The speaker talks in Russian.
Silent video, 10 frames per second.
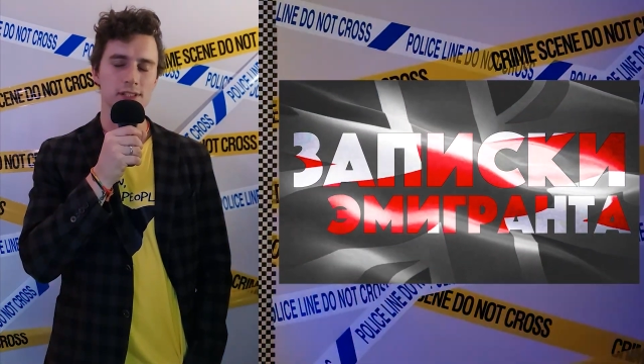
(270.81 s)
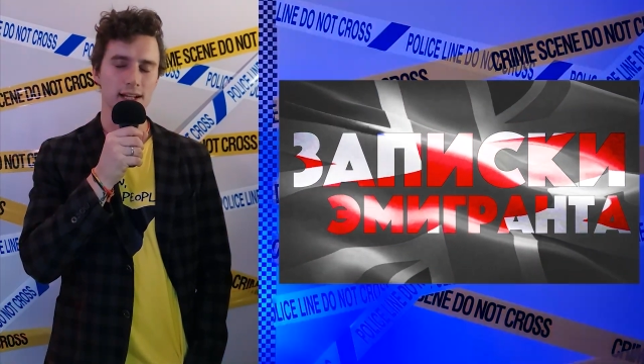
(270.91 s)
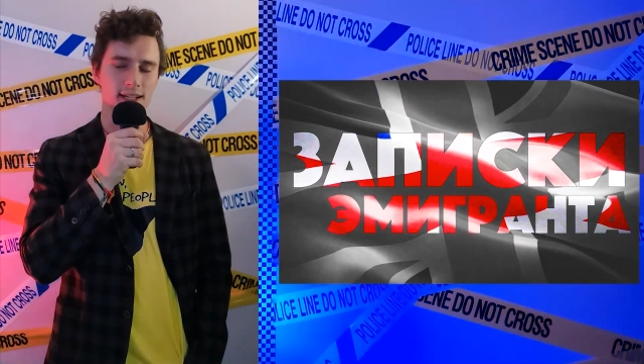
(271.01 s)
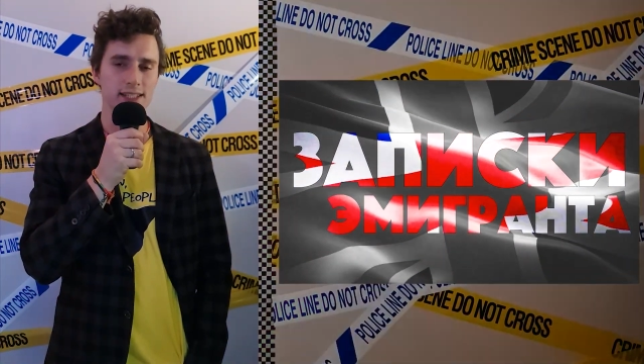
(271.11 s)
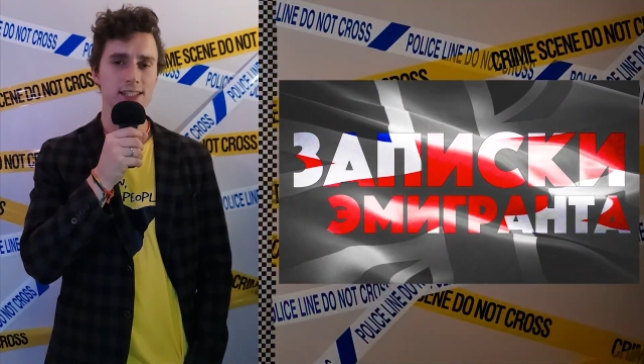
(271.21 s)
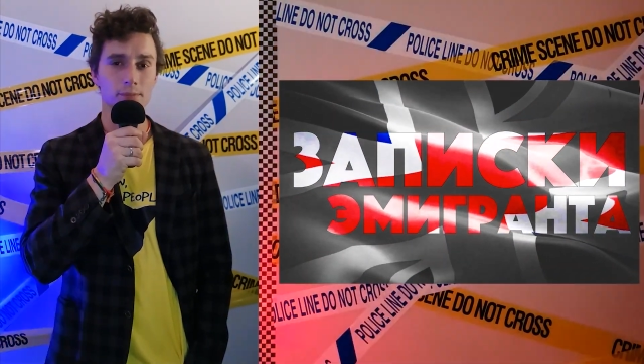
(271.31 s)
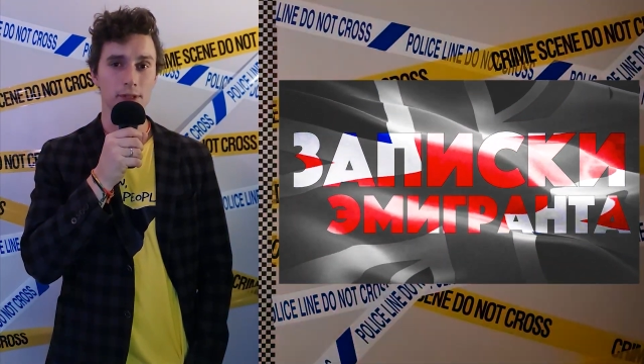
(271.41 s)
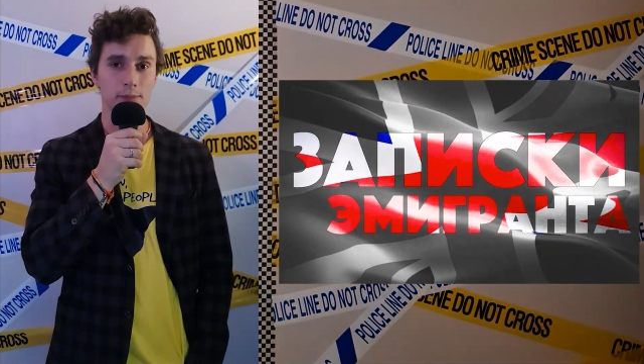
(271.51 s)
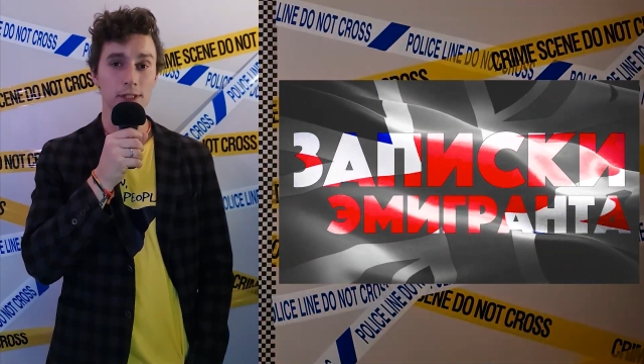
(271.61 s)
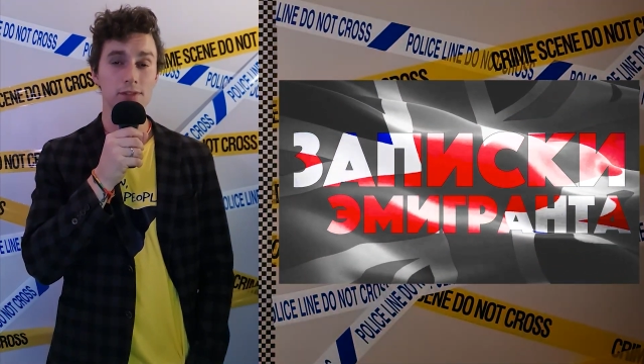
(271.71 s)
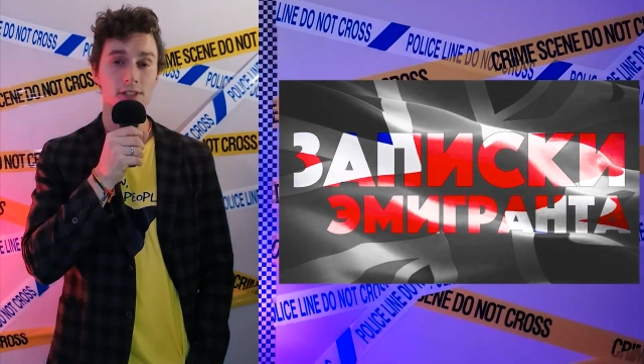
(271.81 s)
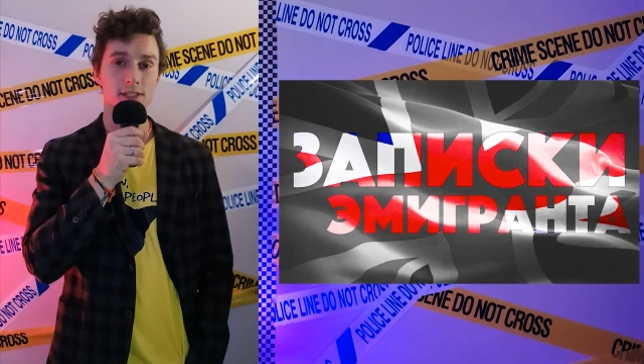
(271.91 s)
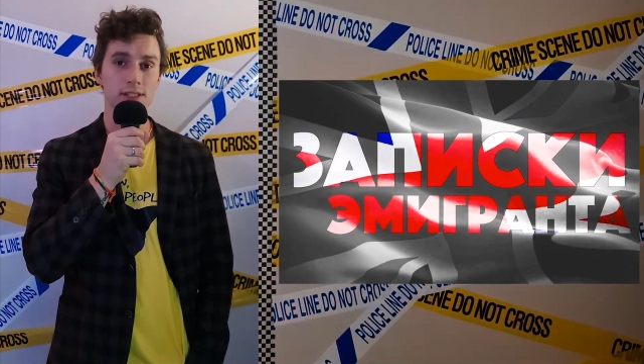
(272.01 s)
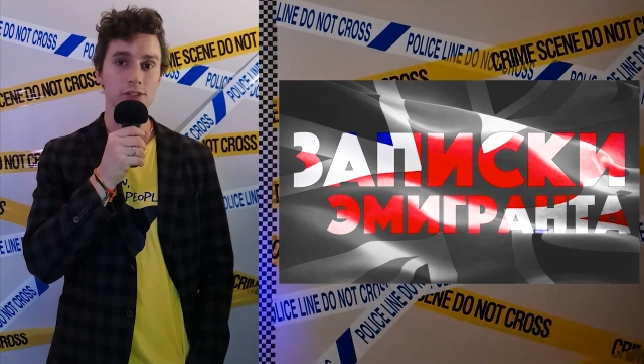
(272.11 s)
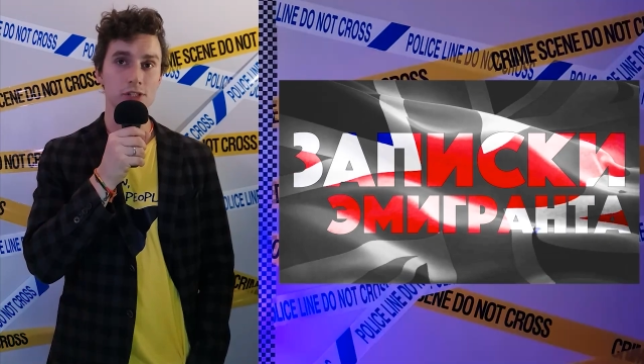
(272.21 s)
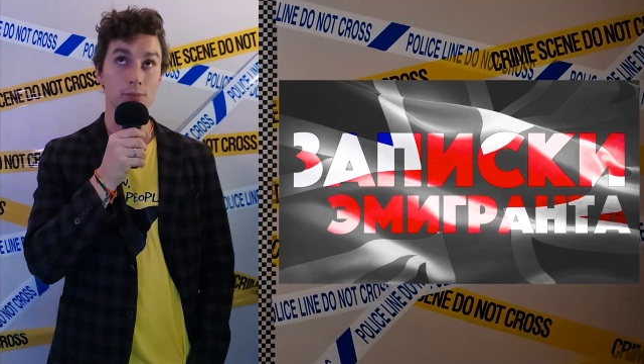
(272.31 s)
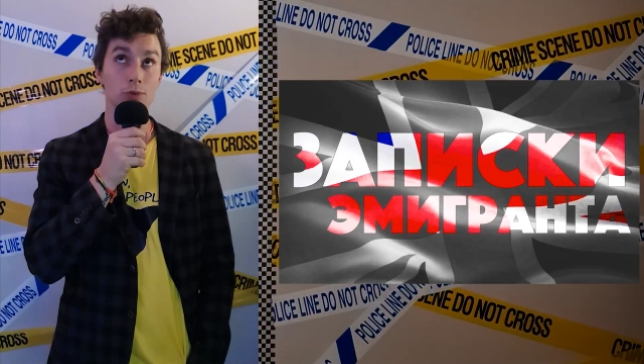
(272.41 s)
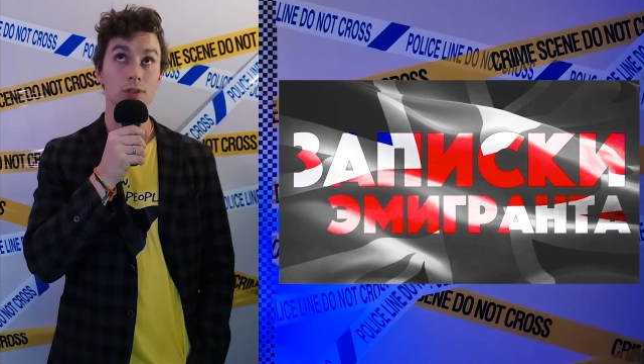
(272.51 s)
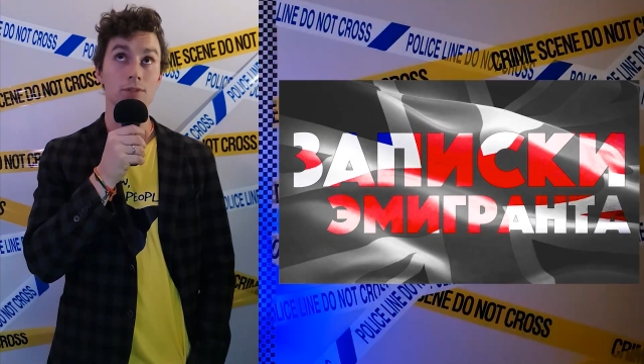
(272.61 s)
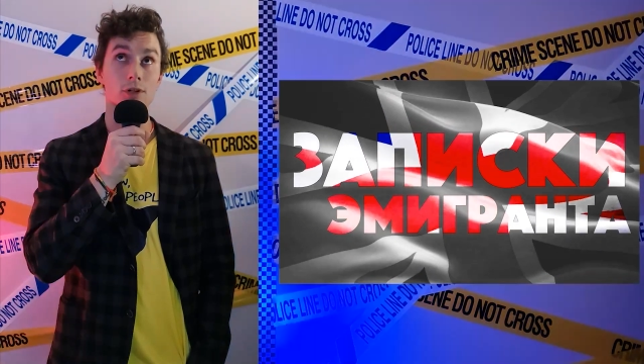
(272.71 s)
Заходите, подписывайтесь, ссылочка
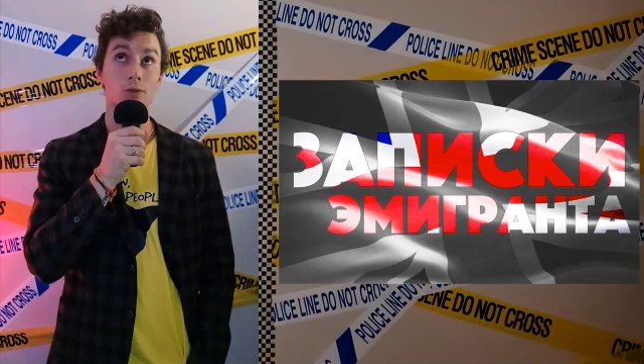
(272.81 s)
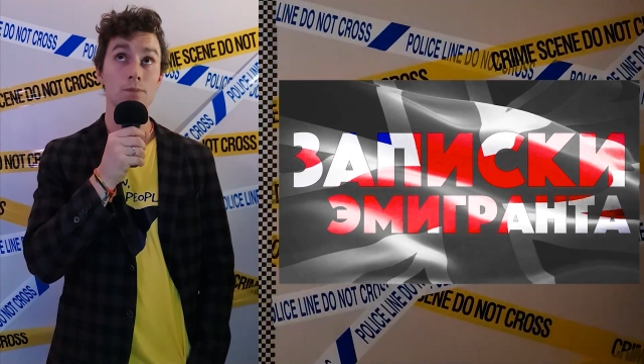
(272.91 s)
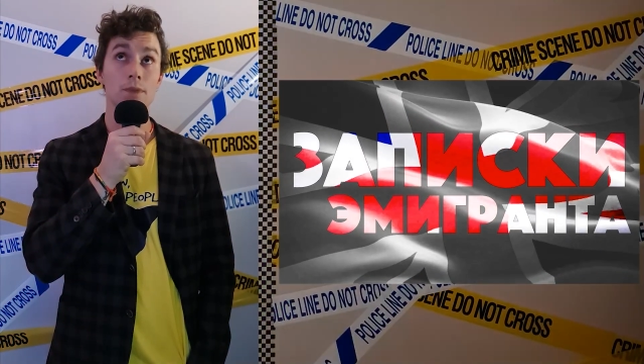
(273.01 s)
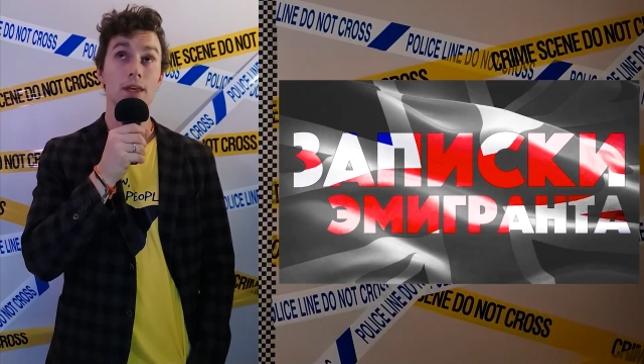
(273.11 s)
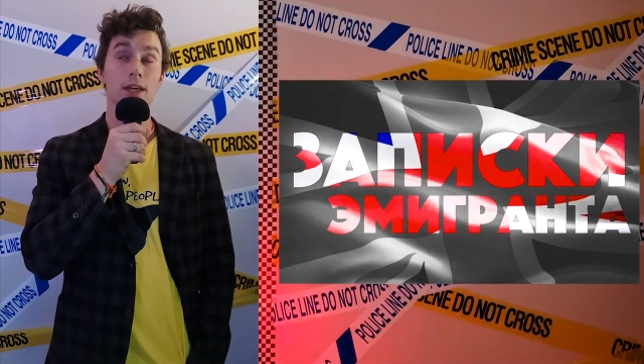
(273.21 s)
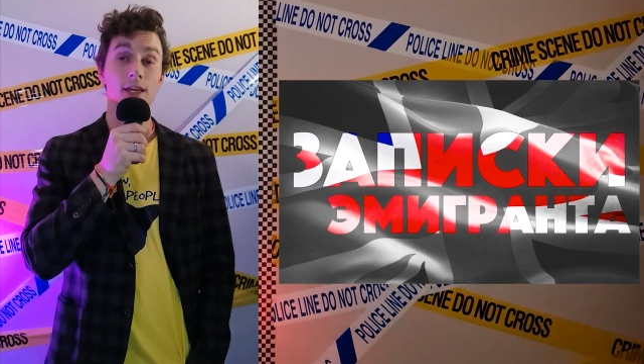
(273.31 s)
будет наверху